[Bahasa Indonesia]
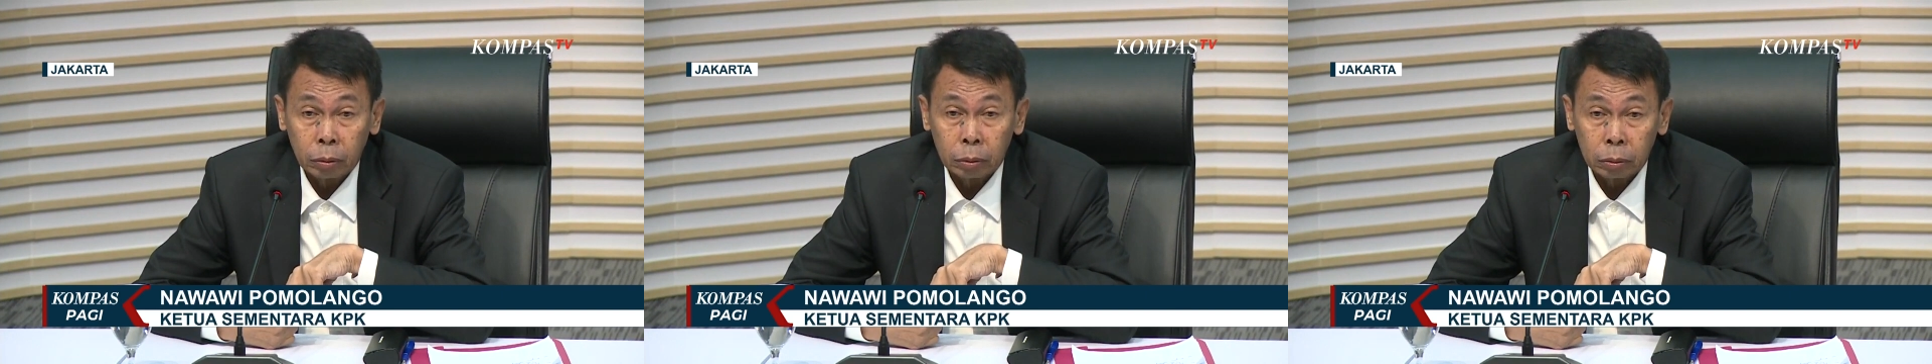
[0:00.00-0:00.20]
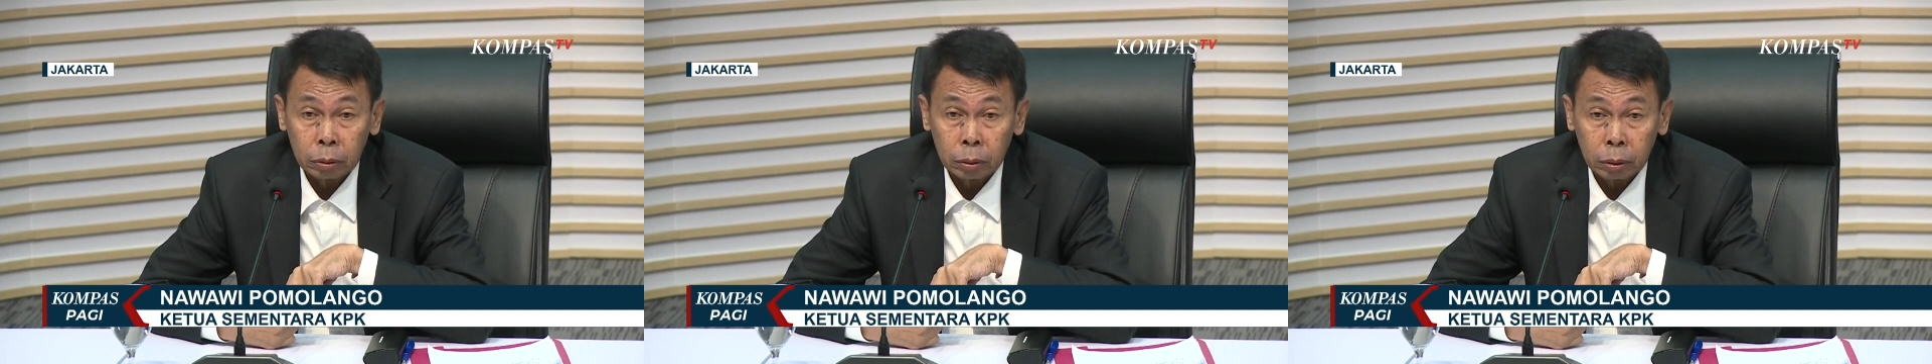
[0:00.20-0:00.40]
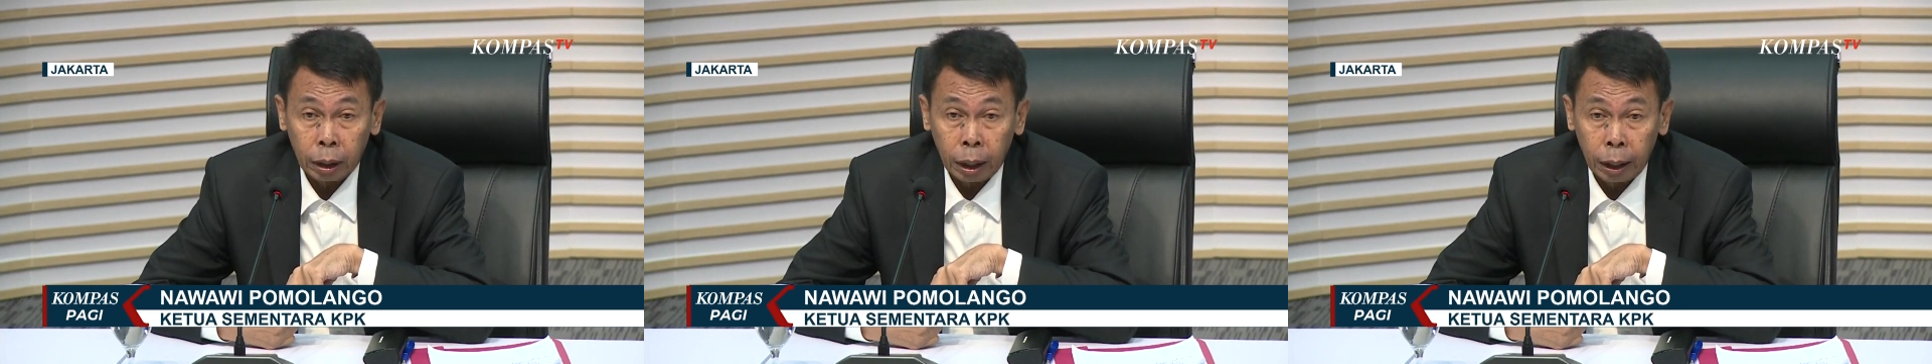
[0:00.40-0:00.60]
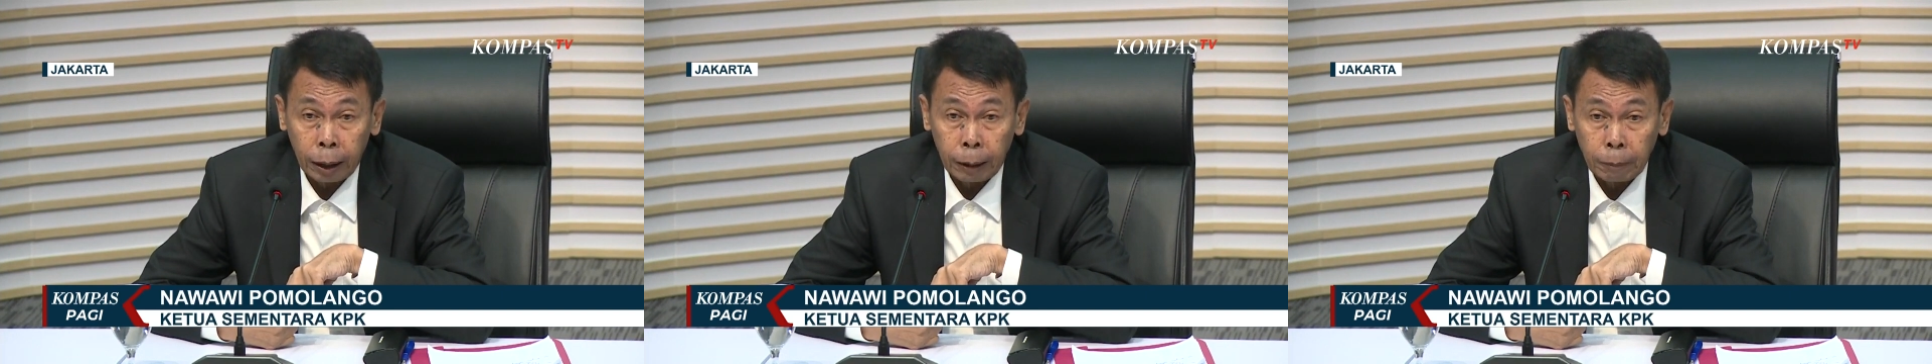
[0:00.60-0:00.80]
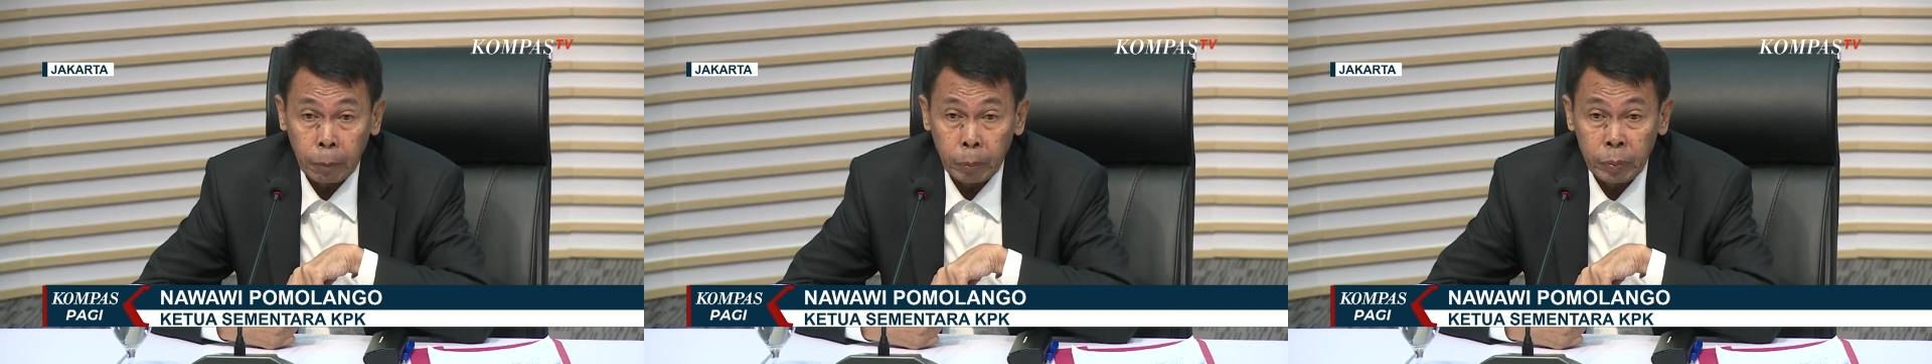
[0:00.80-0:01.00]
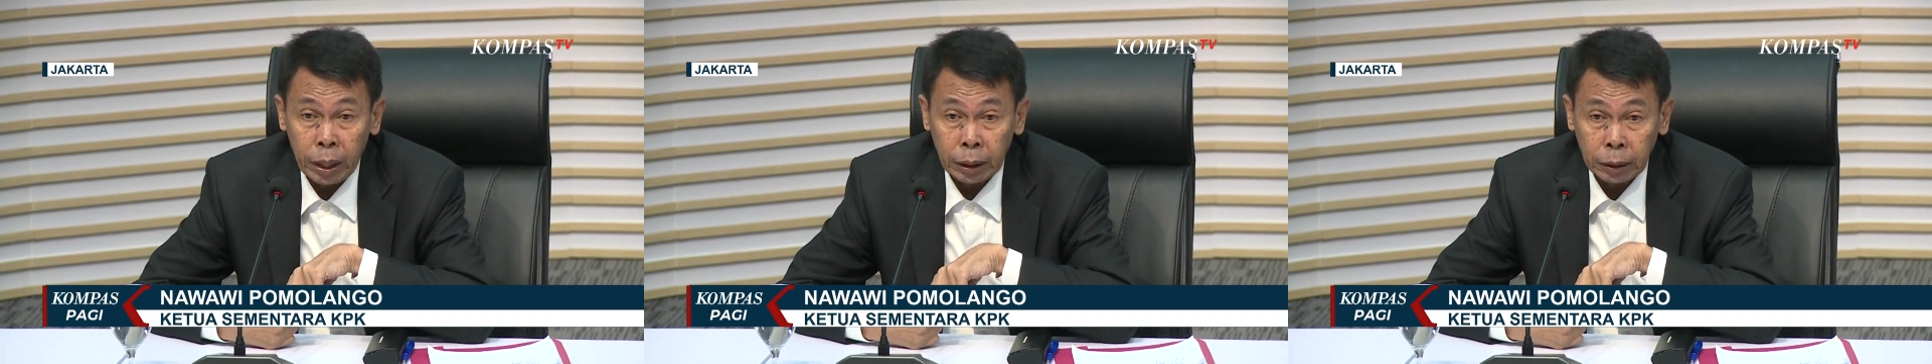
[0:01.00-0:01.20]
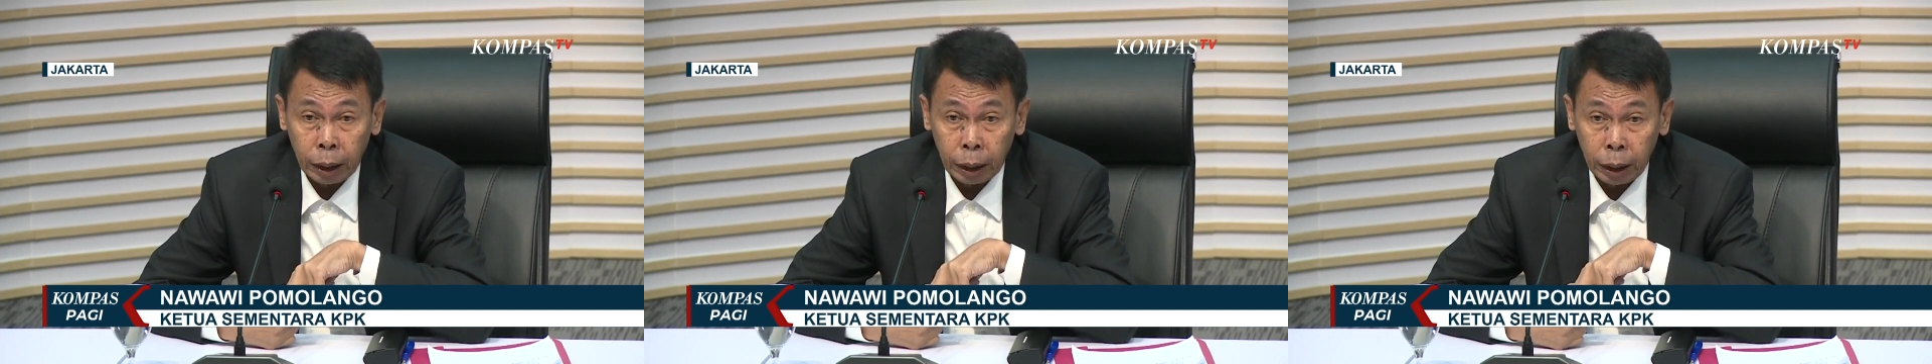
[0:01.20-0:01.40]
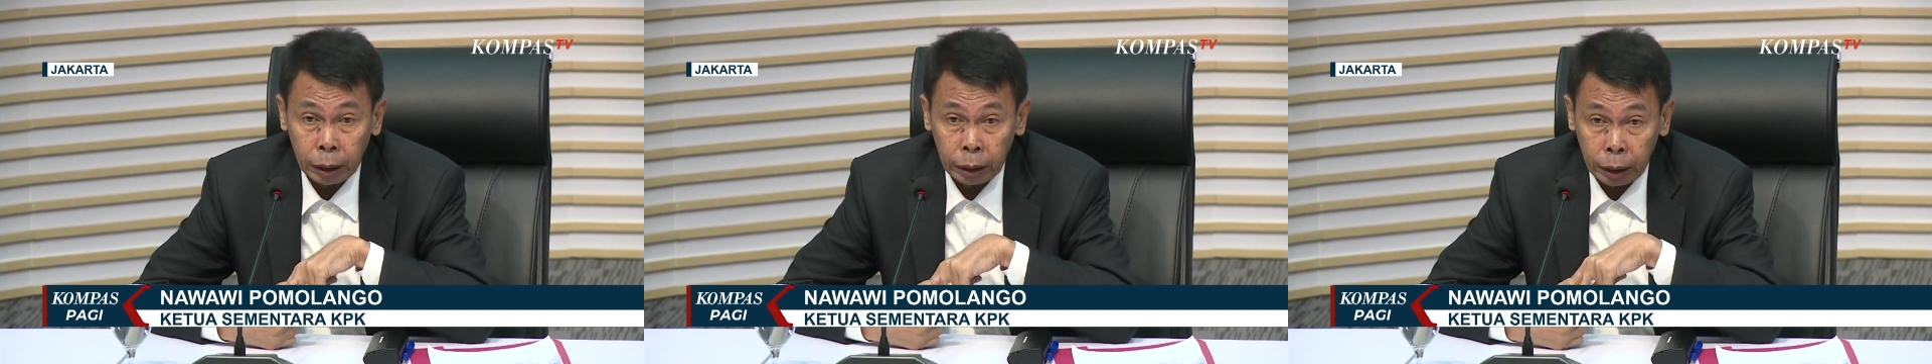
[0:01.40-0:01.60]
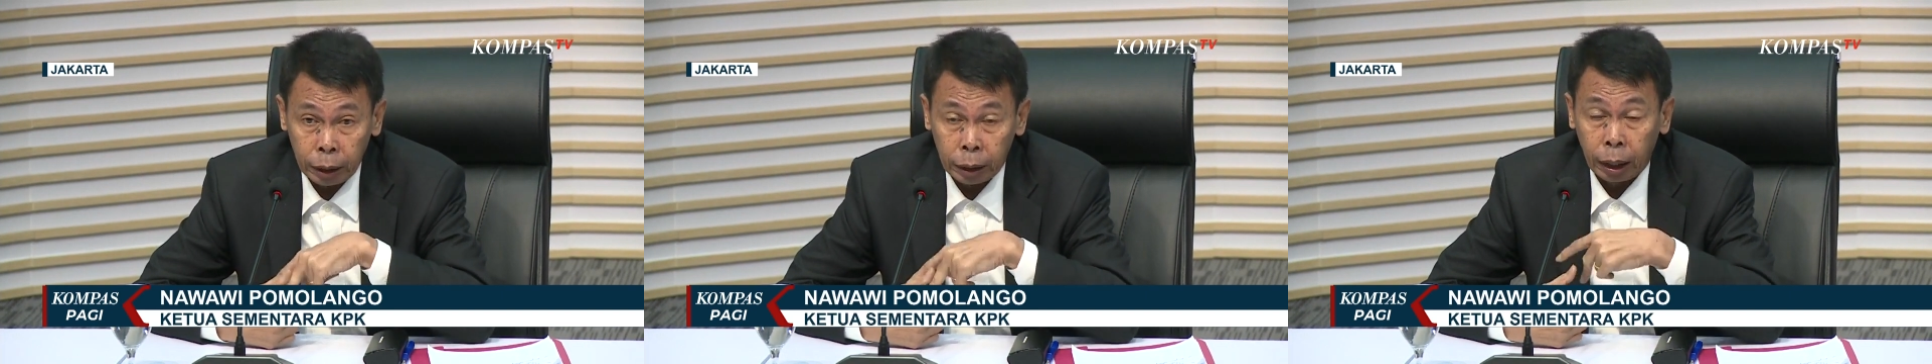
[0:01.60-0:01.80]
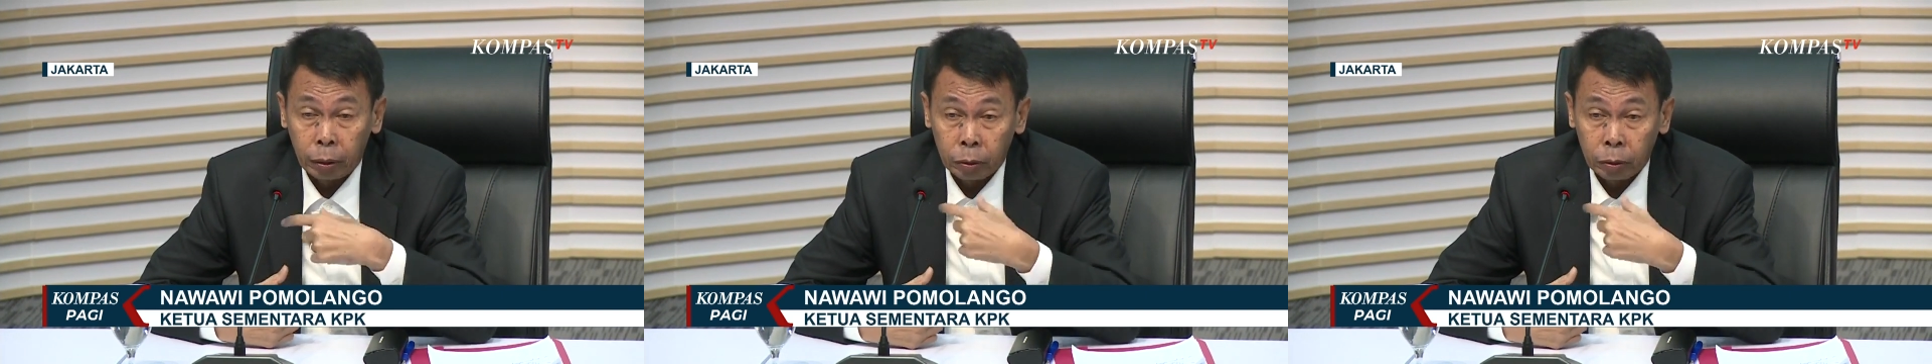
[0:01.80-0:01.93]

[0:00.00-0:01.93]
untuk uh, membiasakan diri.